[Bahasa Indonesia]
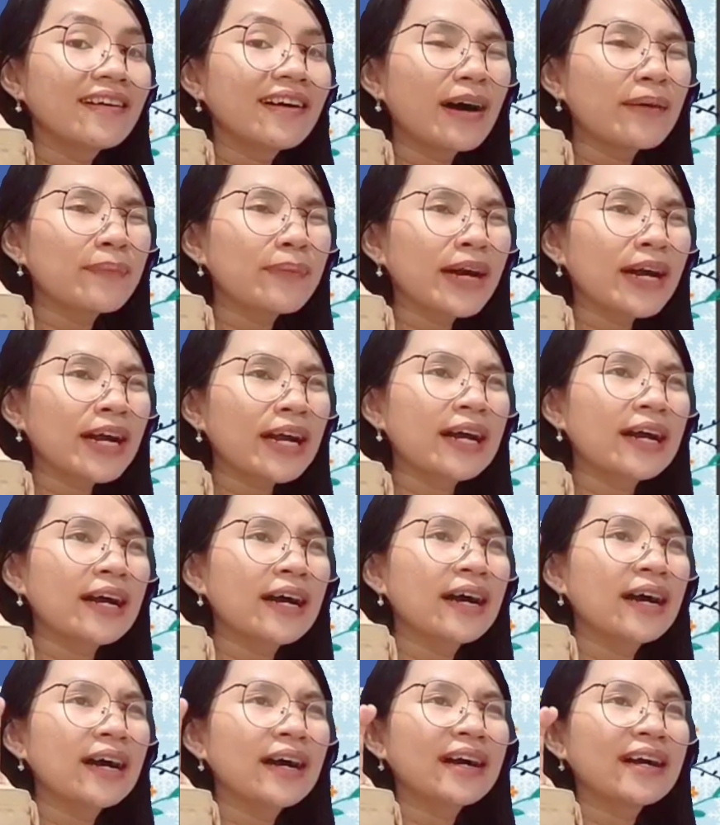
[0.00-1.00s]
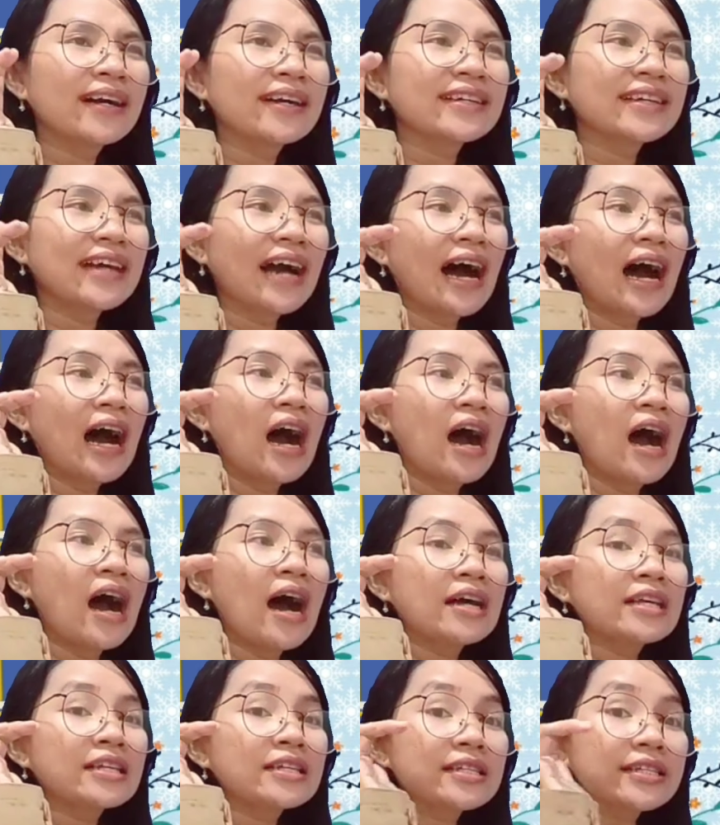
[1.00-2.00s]
Apa? Ya,
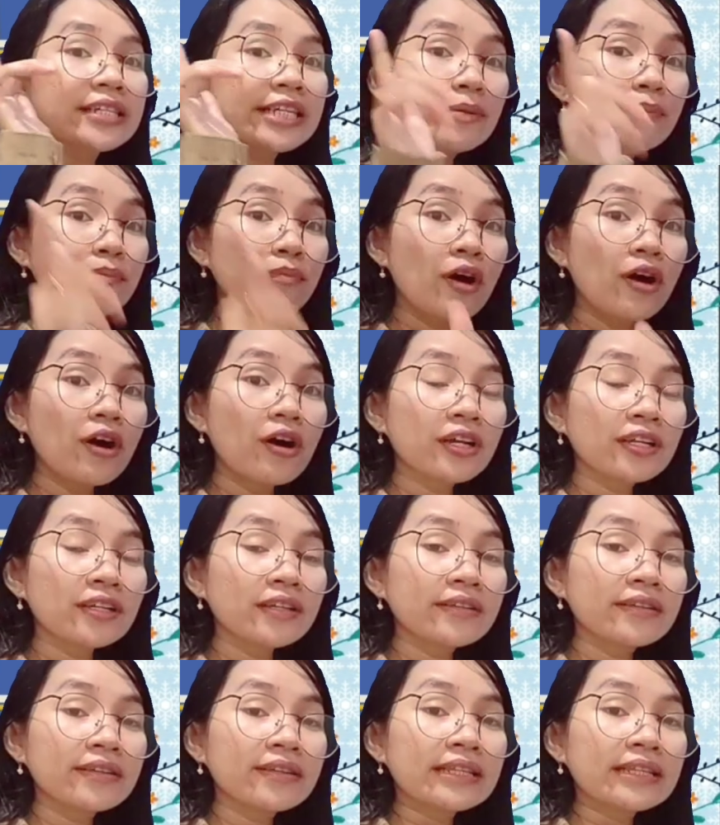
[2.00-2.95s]
Simon,